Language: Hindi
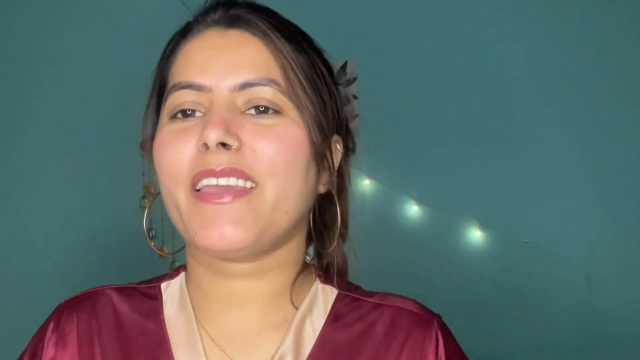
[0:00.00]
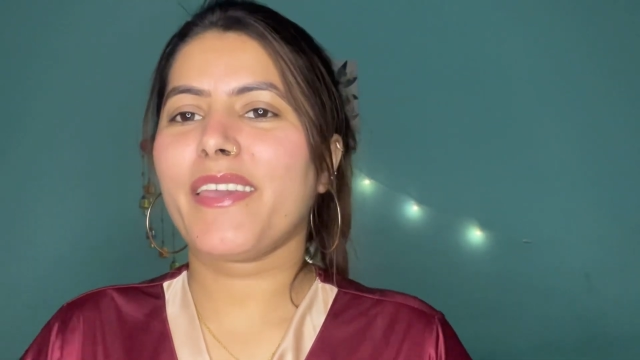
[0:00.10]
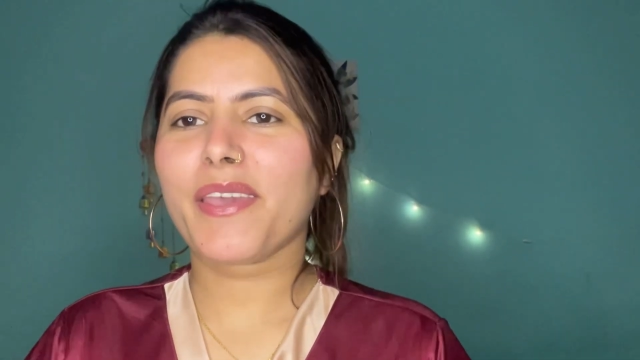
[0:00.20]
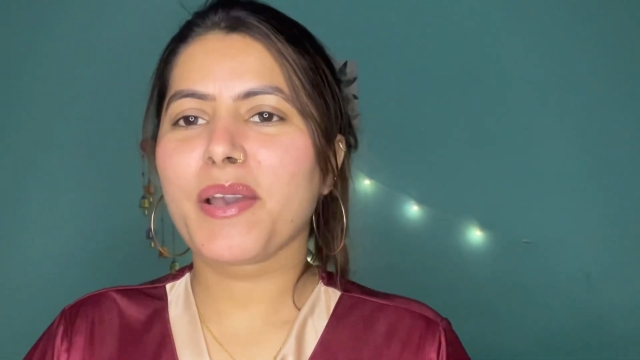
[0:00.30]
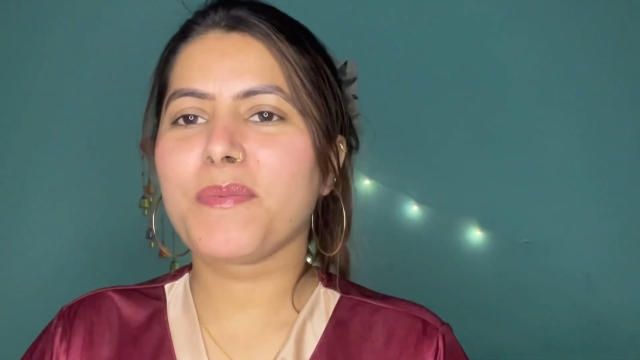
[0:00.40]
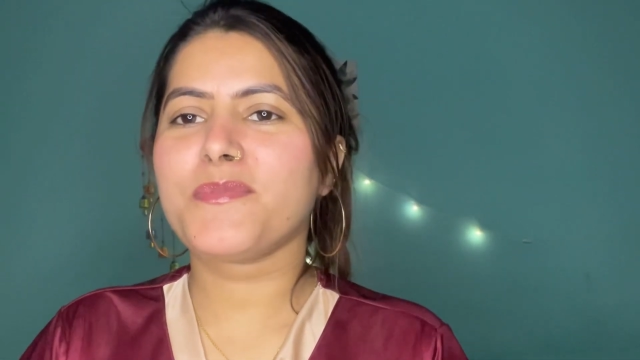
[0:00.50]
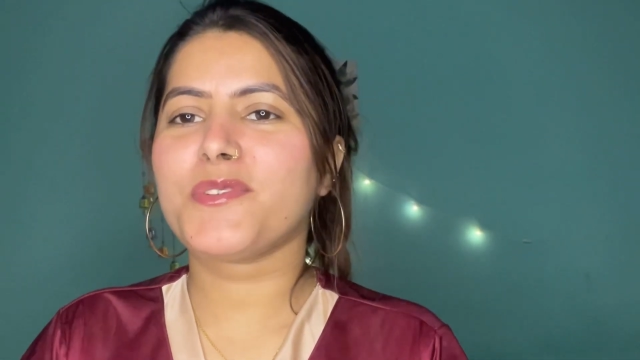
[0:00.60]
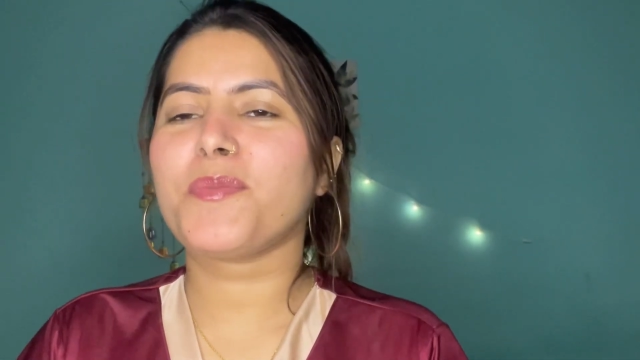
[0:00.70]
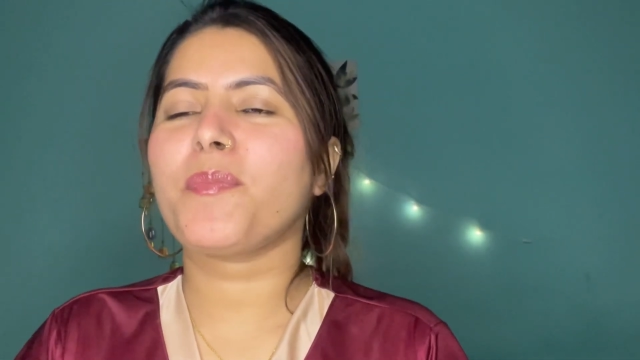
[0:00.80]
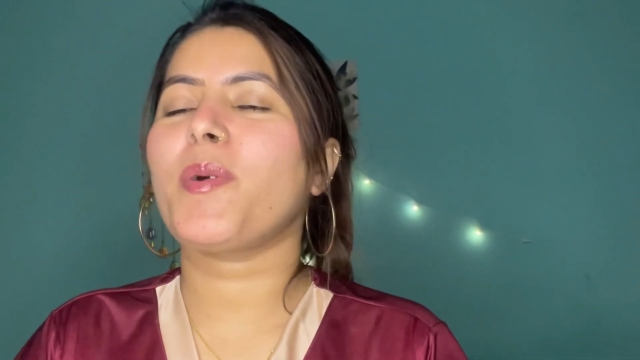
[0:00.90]
हैं आप
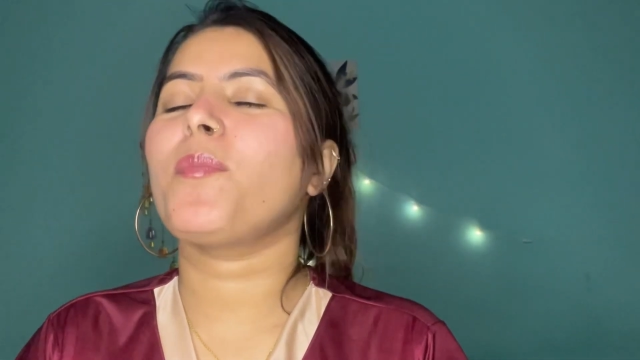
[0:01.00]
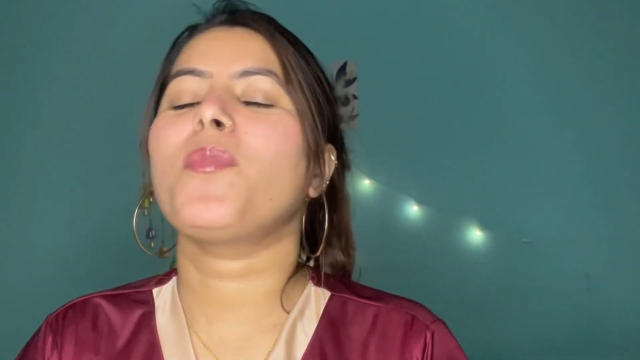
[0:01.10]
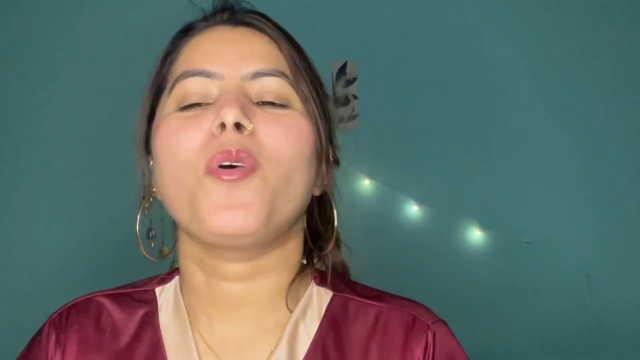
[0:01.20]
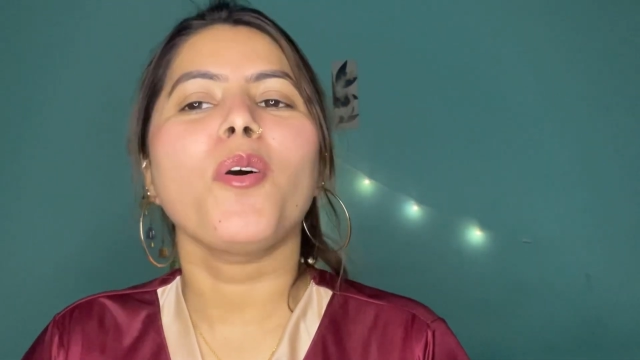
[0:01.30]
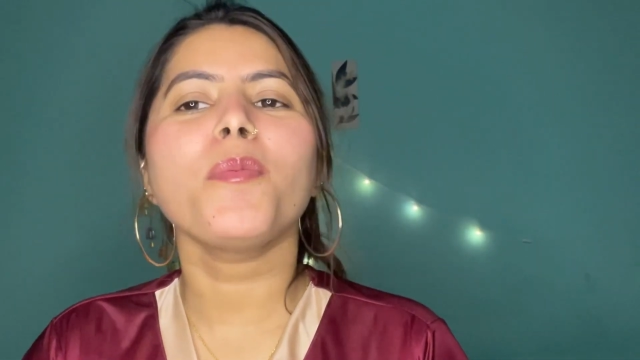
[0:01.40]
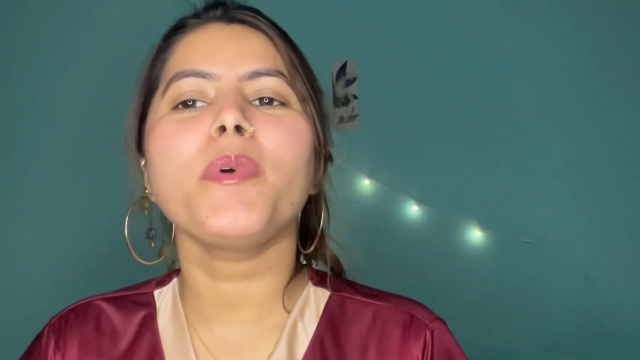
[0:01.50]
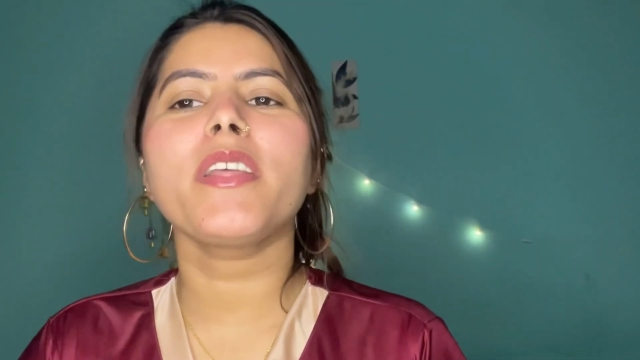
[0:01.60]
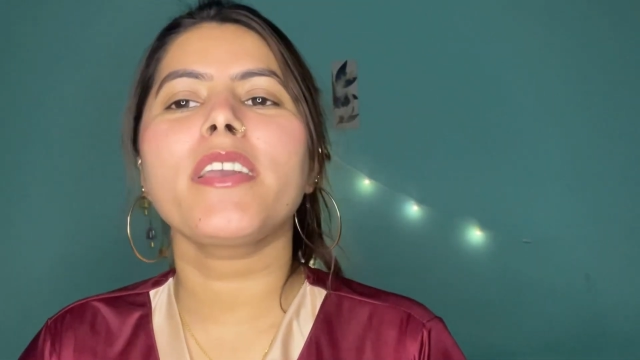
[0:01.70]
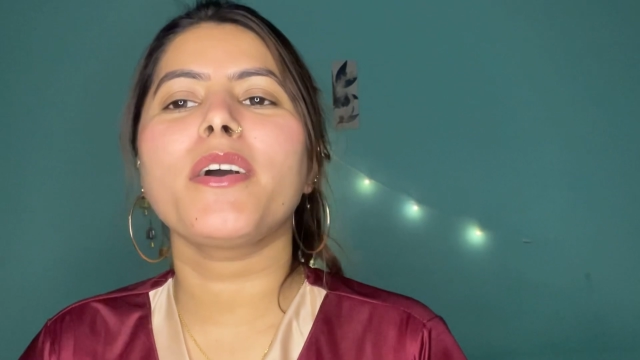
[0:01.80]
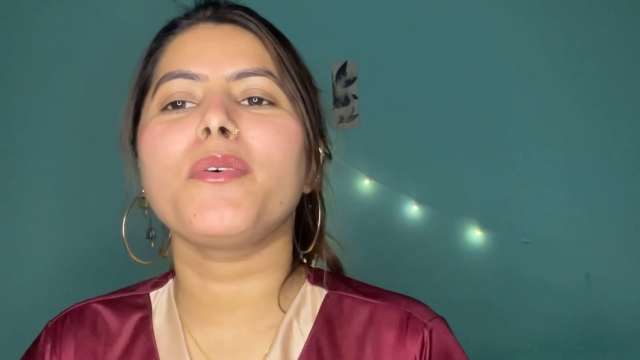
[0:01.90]
सब मैं बहुत
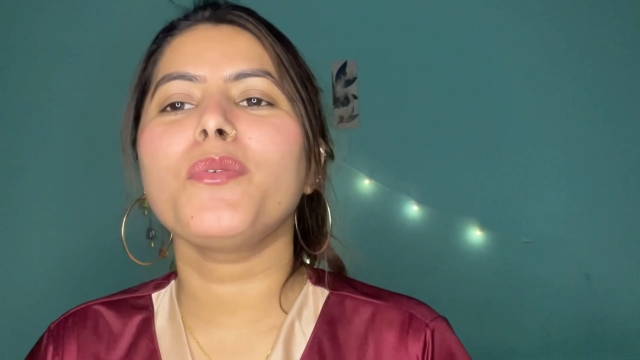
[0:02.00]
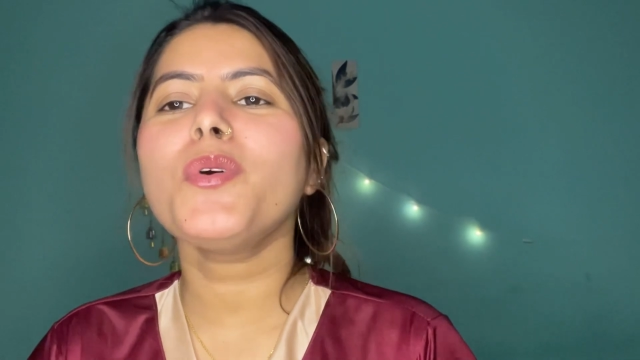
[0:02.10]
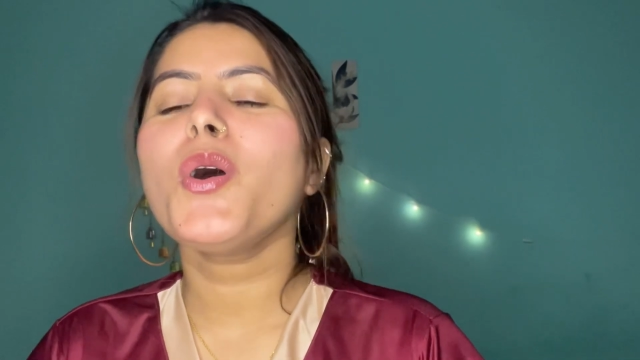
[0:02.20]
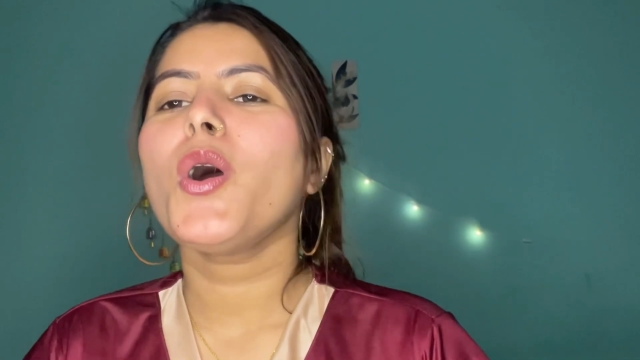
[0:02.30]
बढ़िया हूँ